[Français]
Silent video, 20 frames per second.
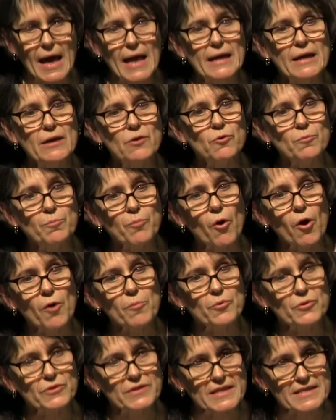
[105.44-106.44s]
elle est le
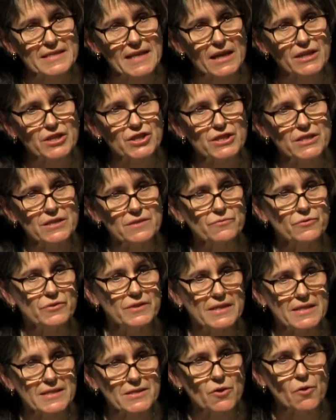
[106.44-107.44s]
propre des
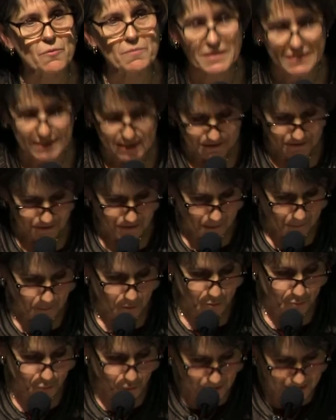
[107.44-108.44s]
archives des hommes et des
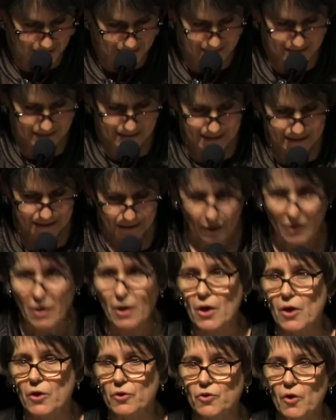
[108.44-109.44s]
femmes politiques,
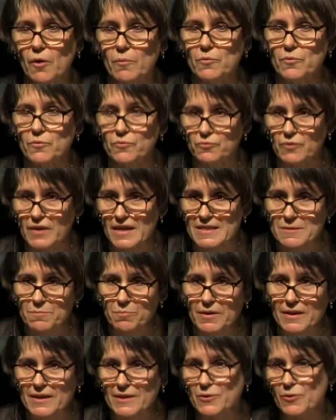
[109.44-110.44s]
comme vous
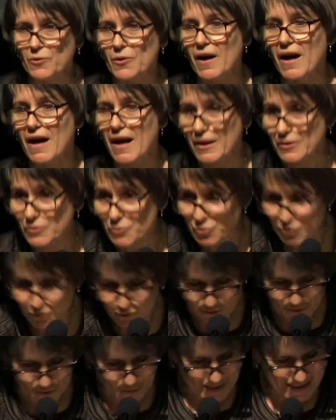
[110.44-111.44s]
l'expliquera tout
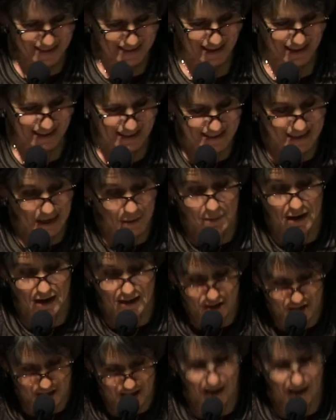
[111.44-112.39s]
de suite Isabelle